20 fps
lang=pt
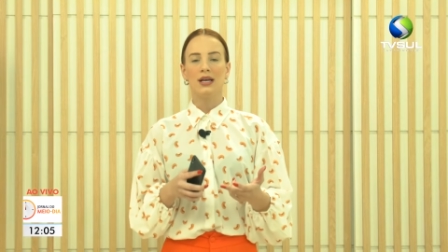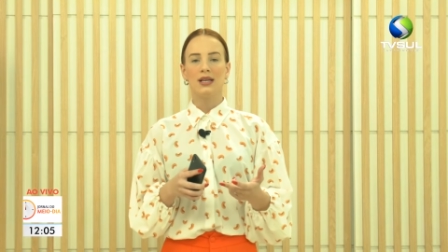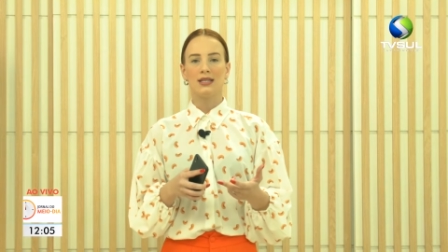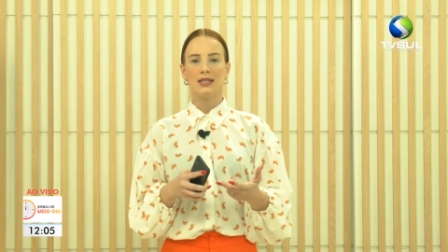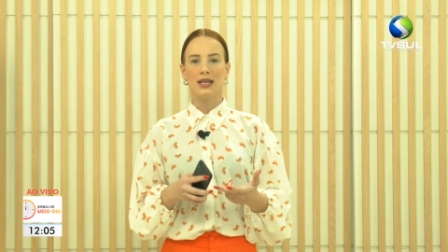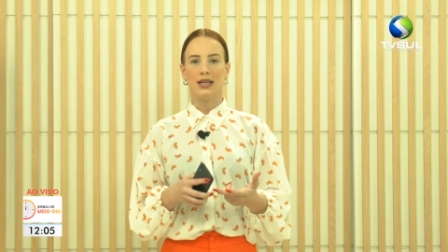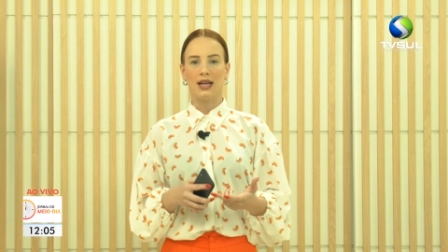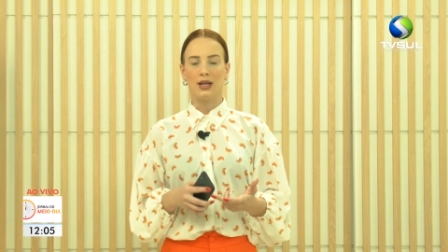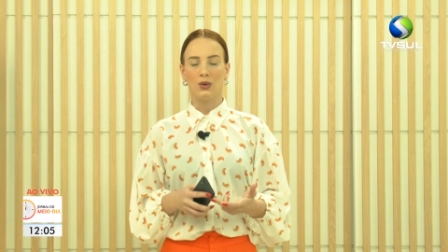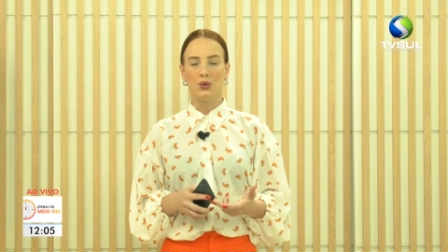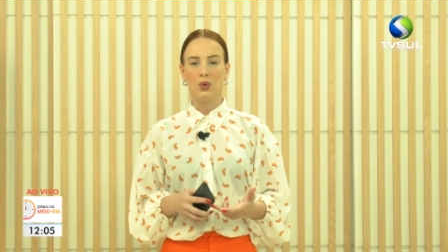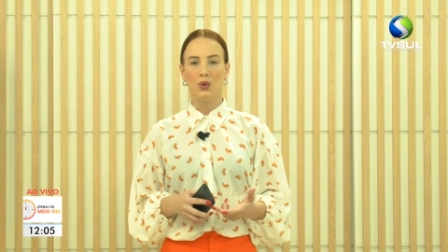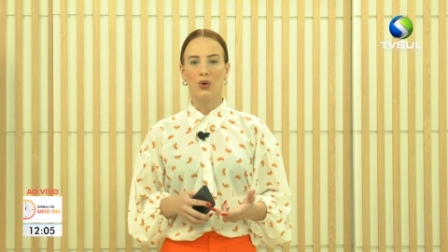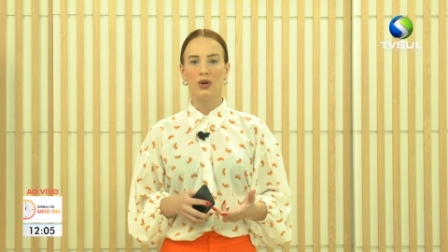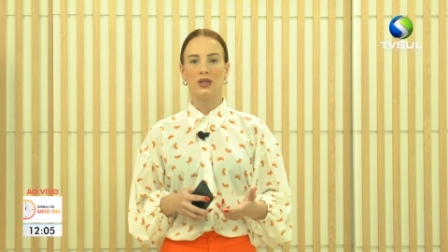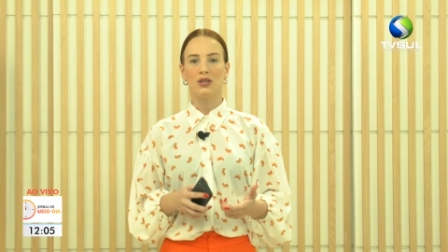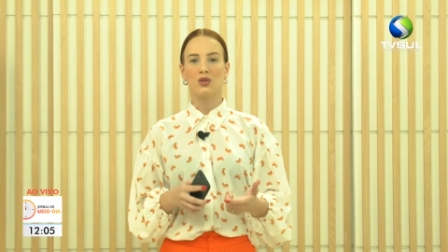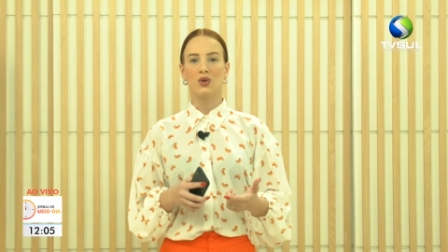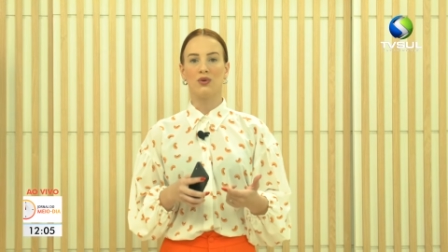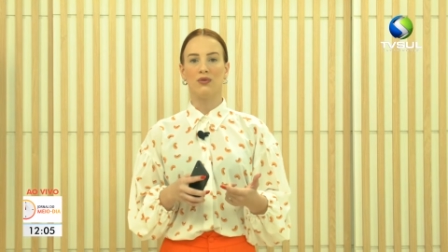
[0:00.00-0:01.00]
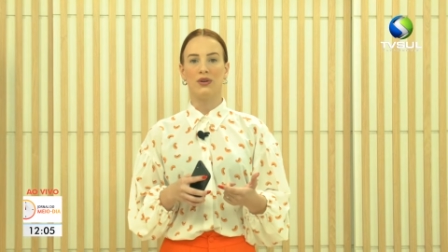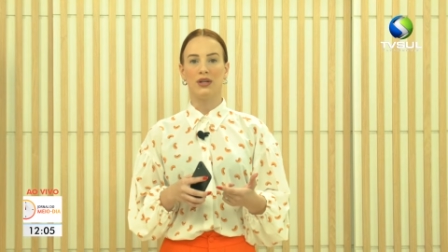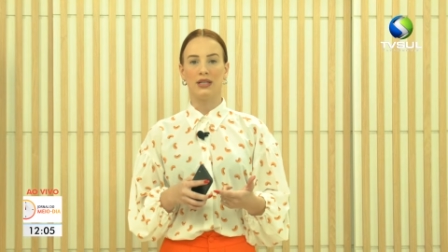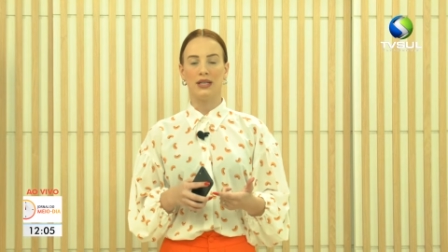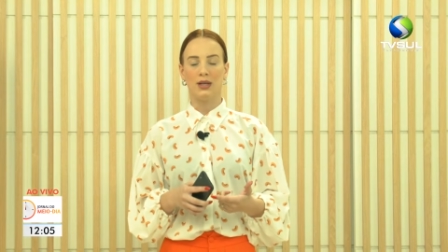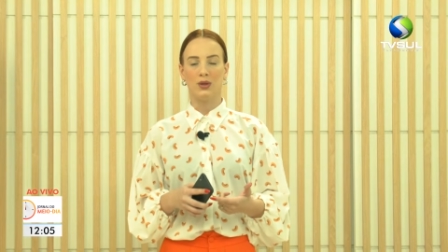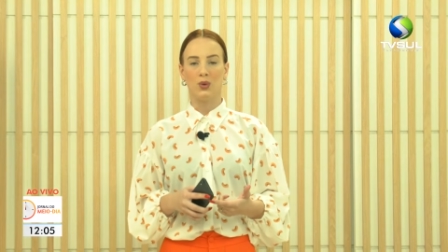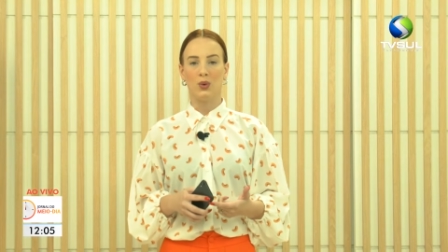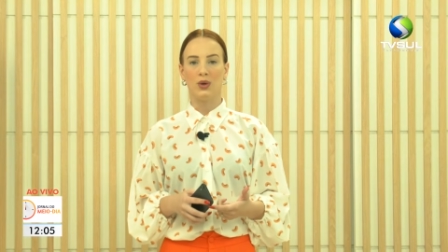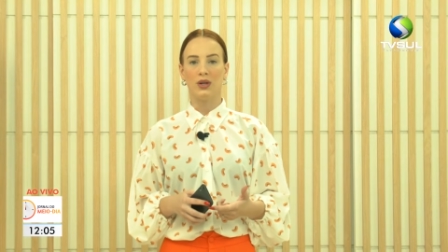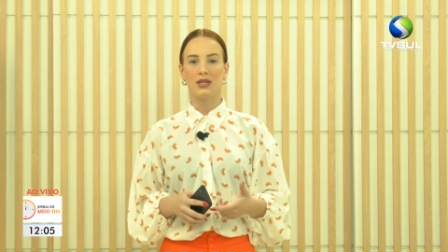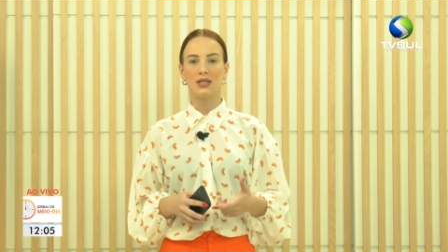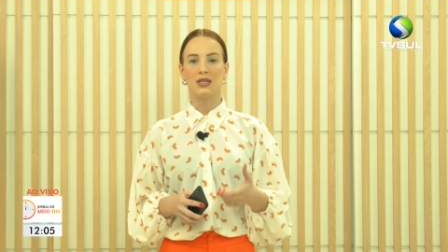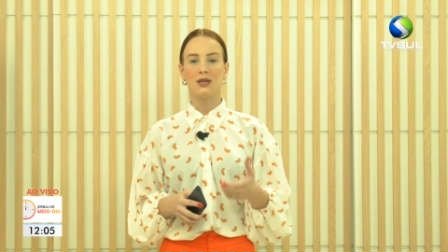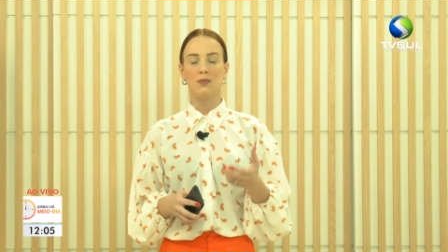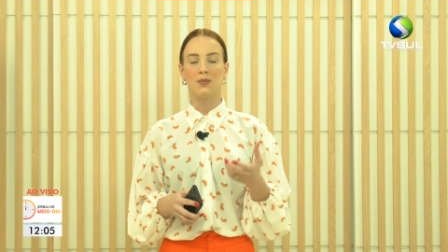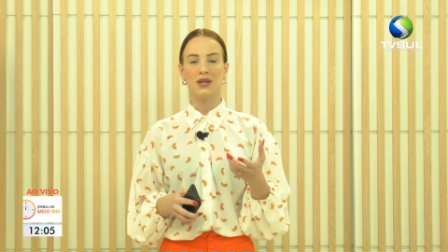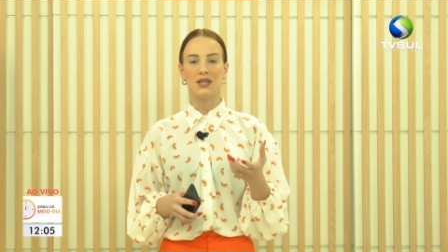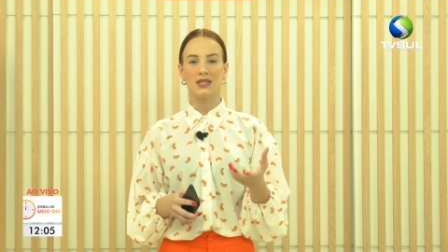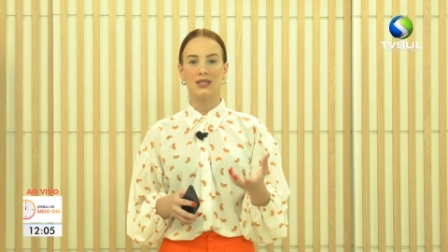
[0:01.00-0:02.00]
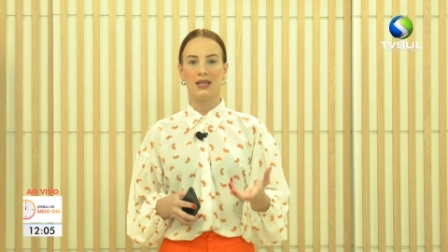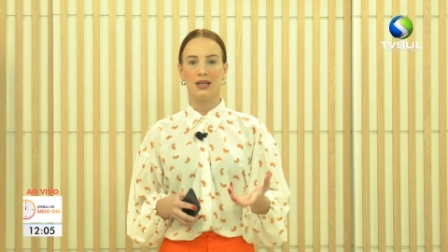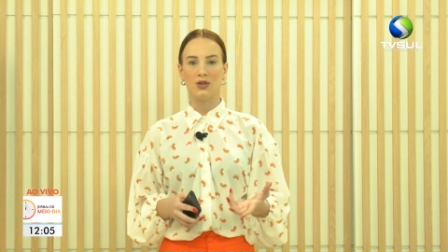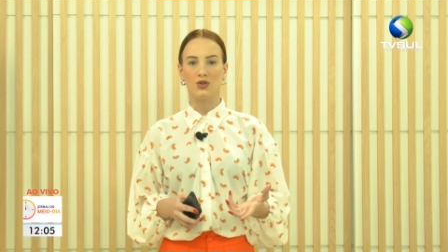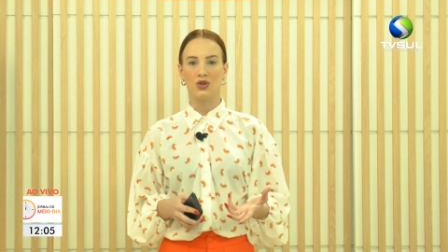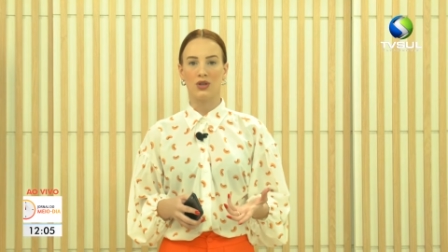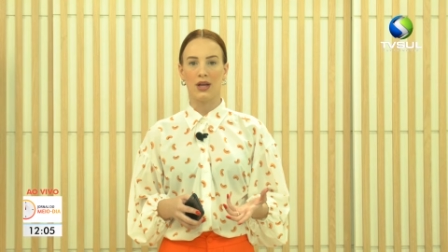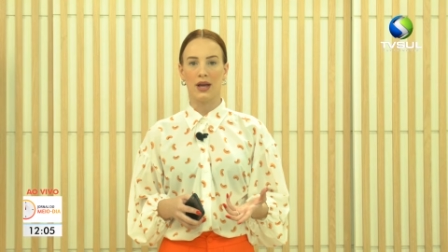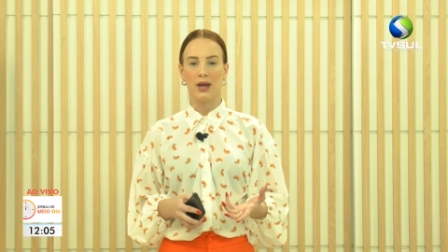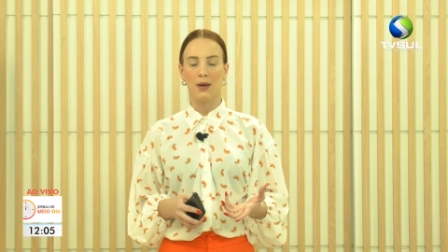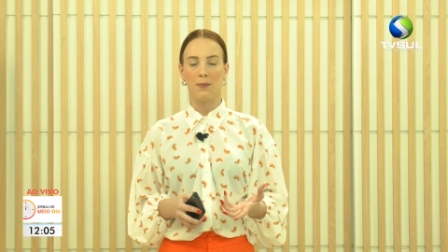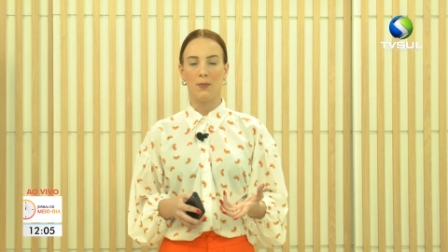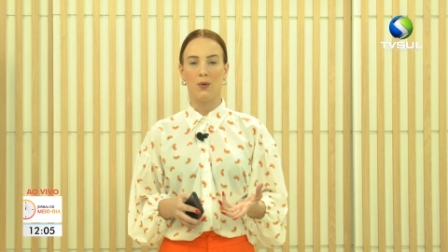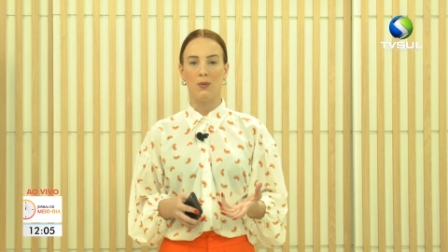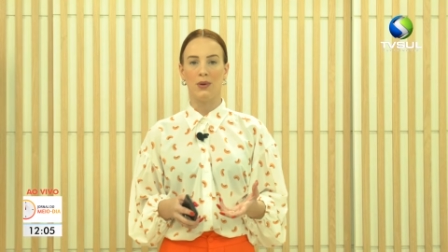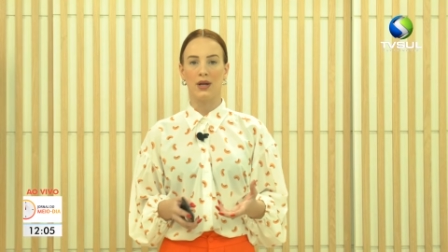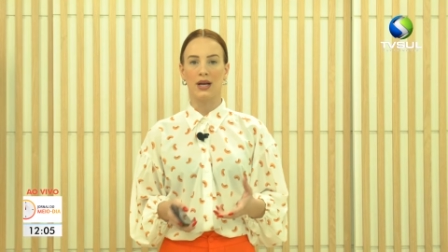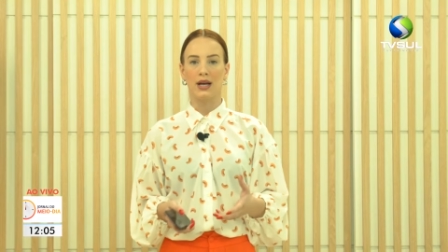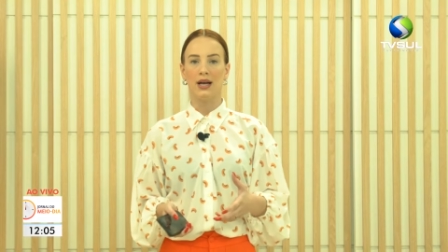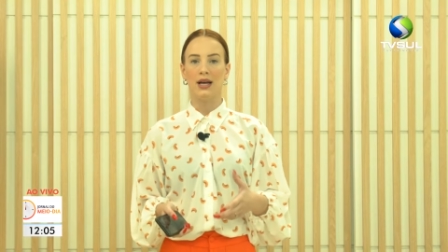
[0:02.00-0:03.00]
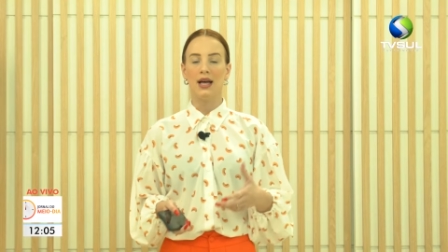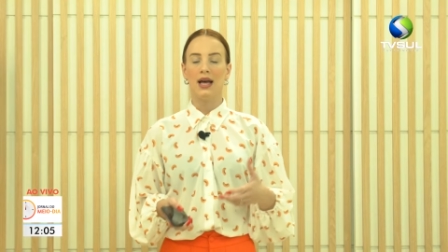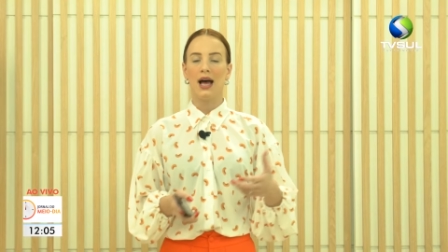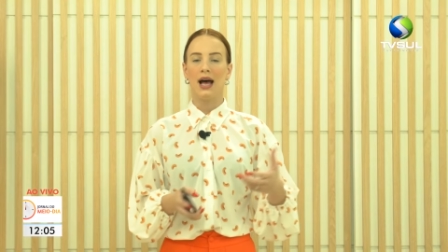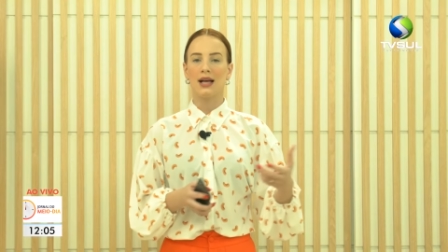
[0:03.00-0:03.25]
senadores, governadores e presidente da República,